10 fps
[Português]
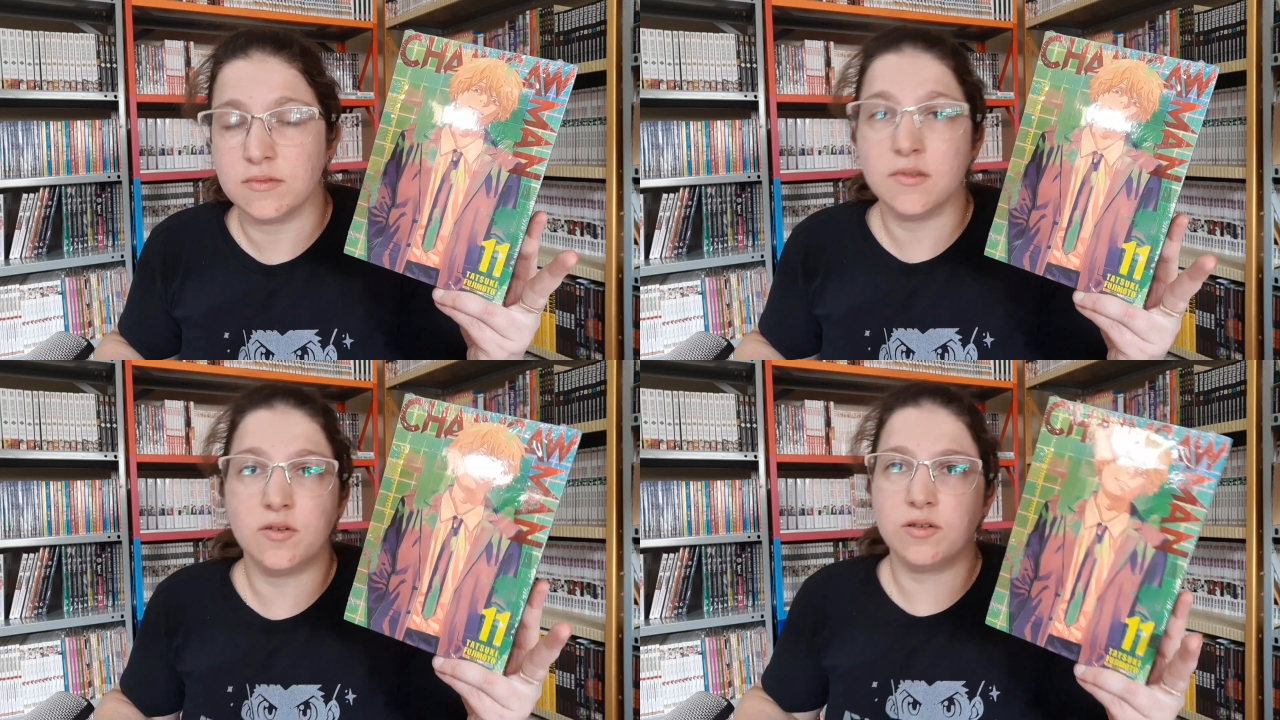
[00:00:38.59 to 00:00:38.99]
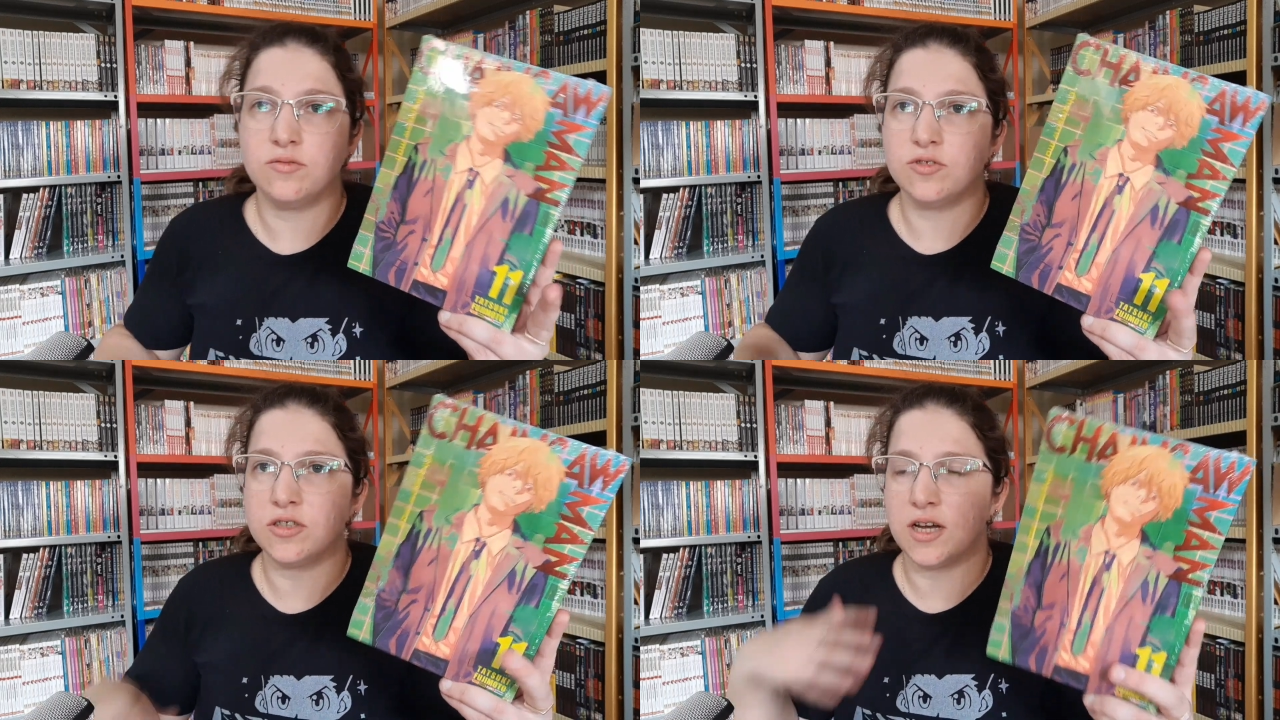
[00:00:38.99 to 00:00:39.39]
Não
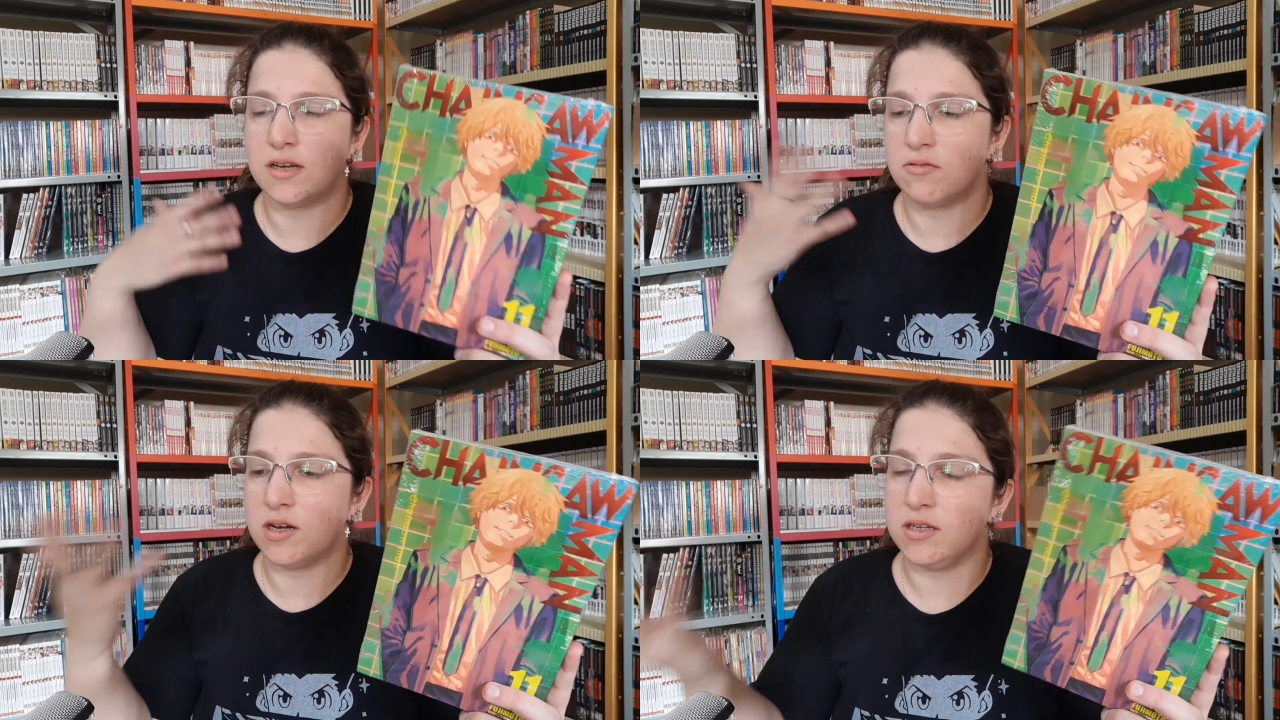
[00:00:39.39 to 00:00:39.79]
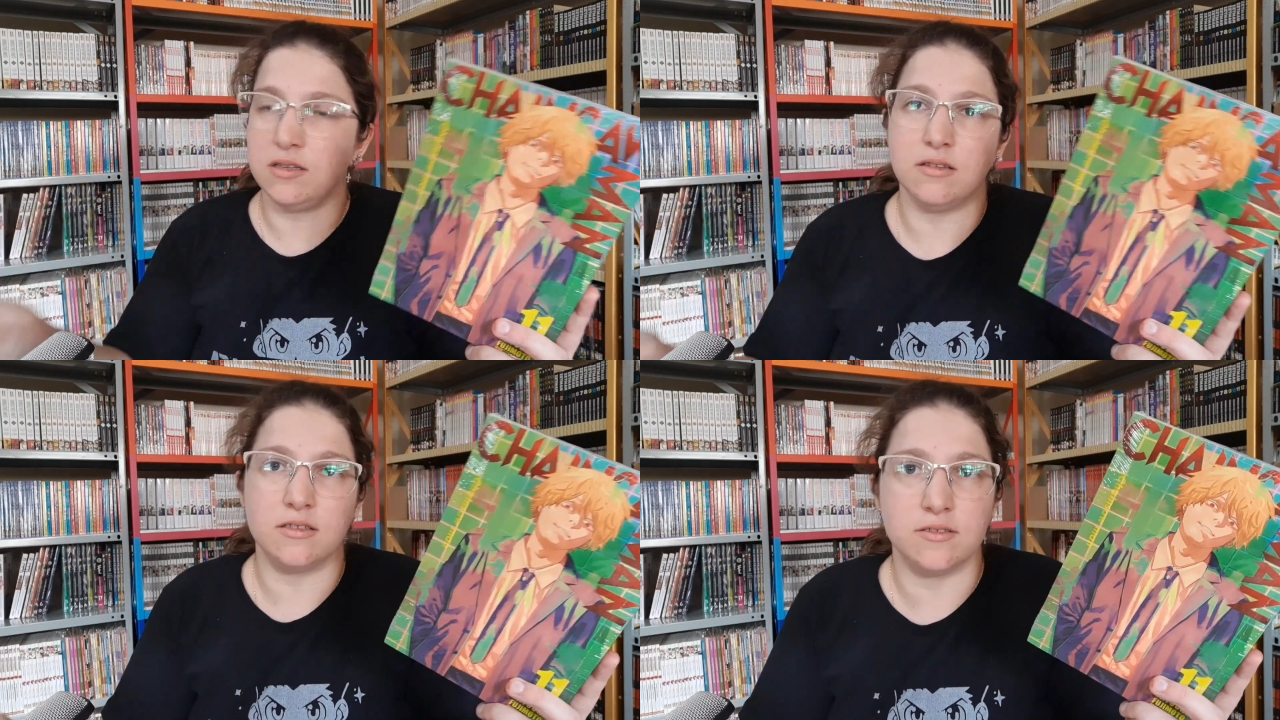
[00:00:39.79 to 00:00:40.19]
anunciaram
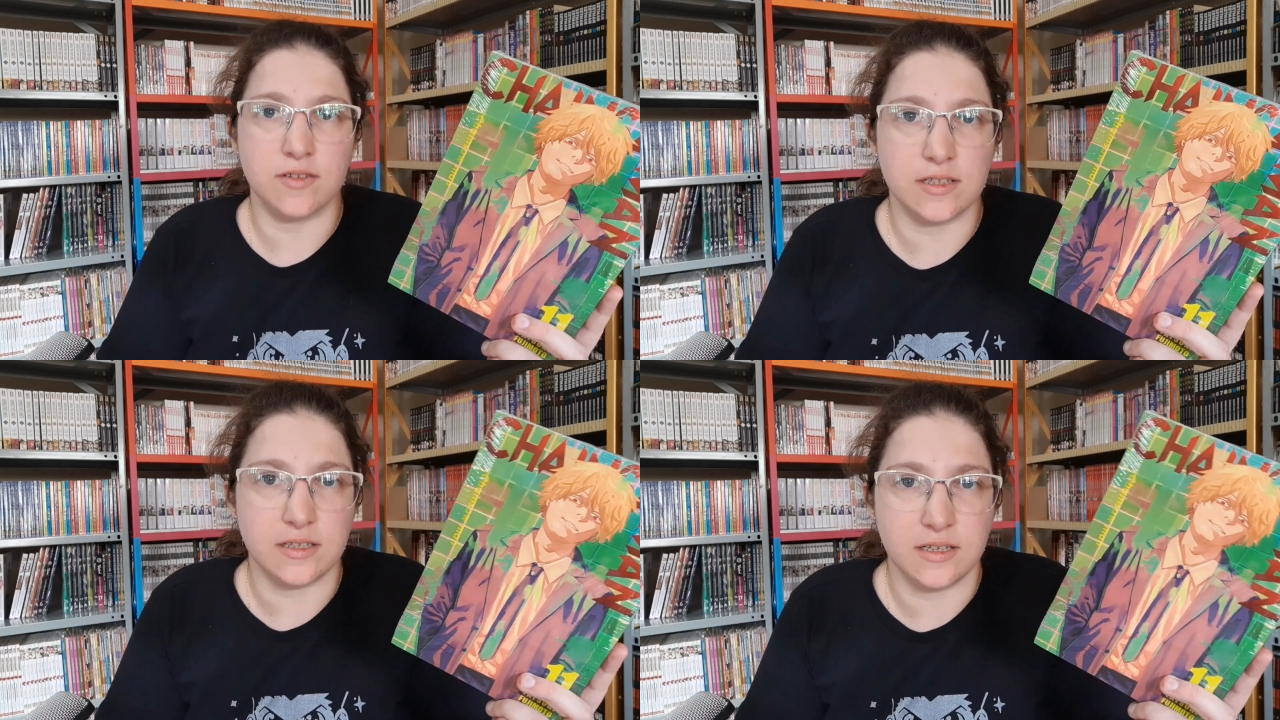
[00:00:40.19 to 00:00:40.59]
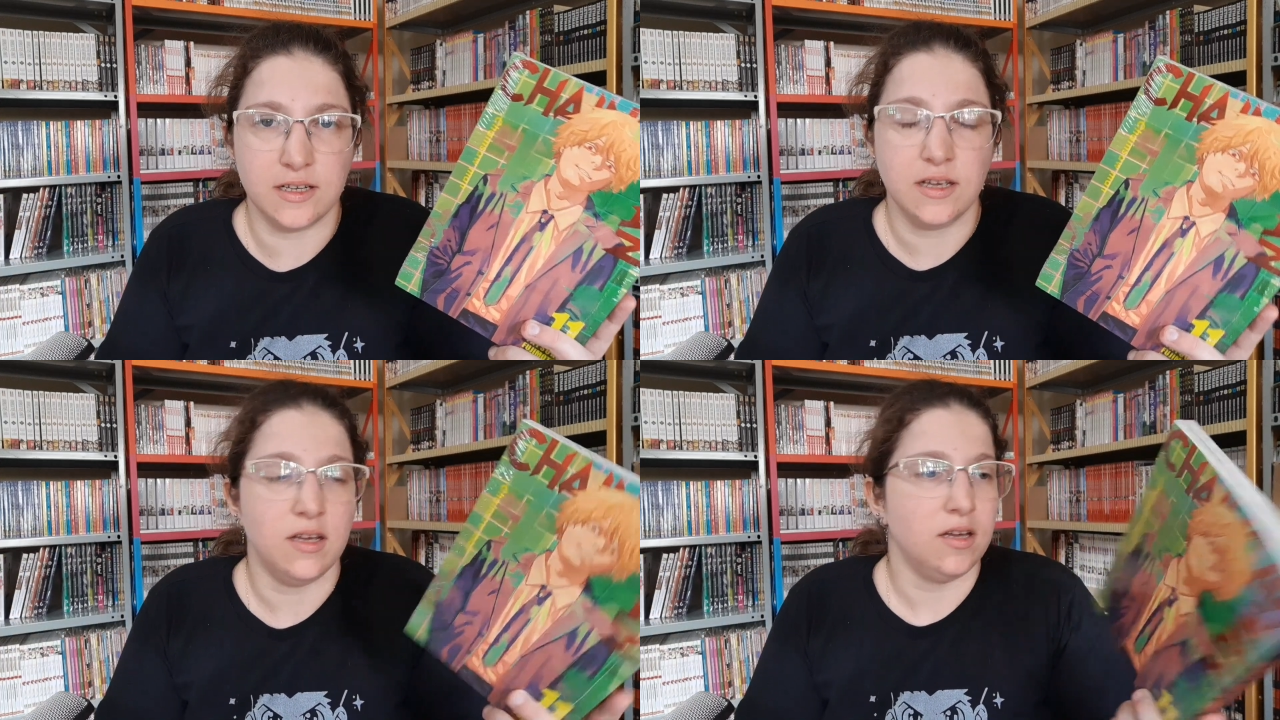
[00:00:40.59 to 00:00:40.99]
ainda se vai ter